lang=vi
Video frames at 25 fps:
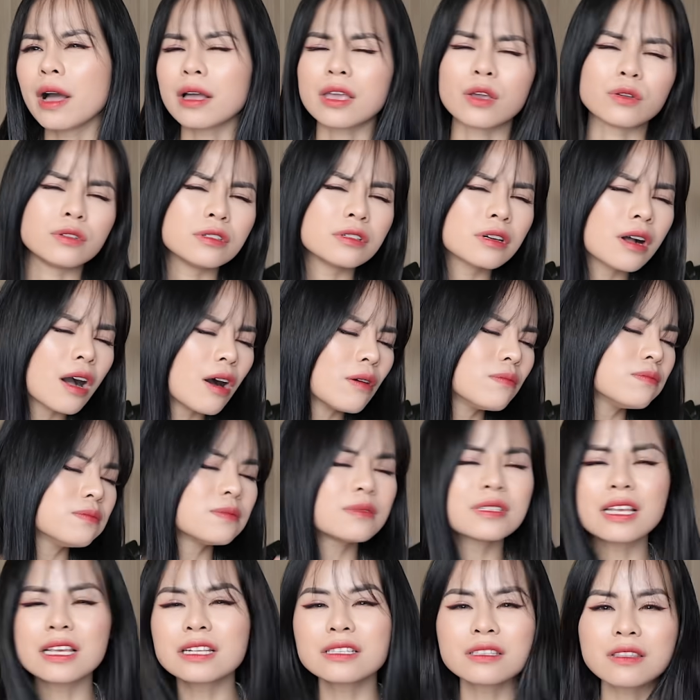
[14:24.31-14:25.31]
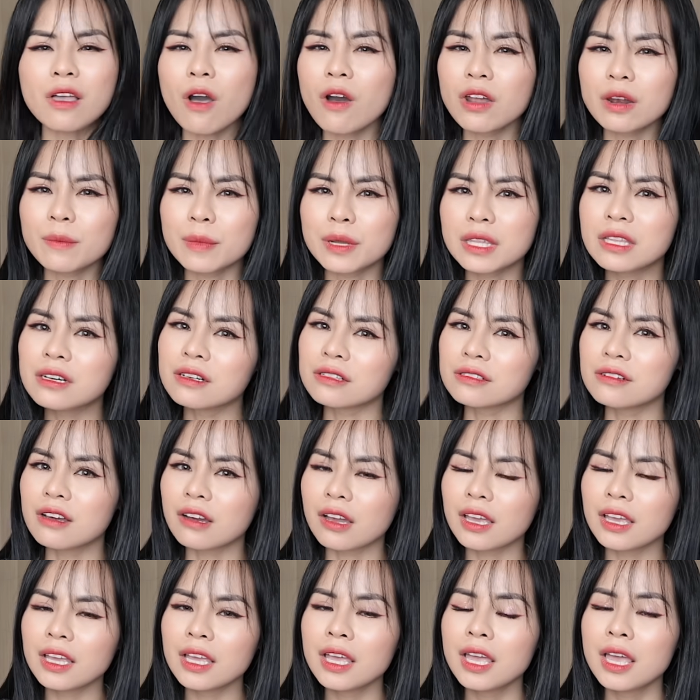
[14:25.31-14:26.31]
kiểu như không ra store để mà thử được
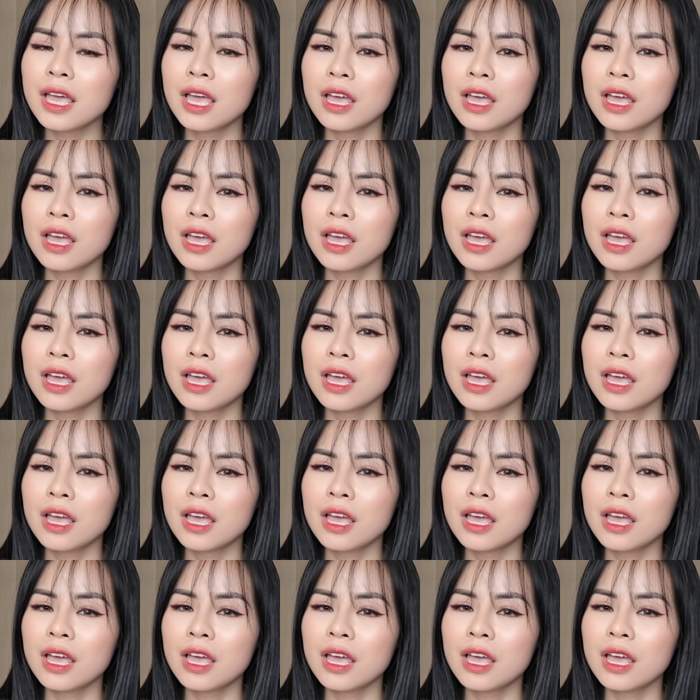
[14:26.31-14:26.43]
ấy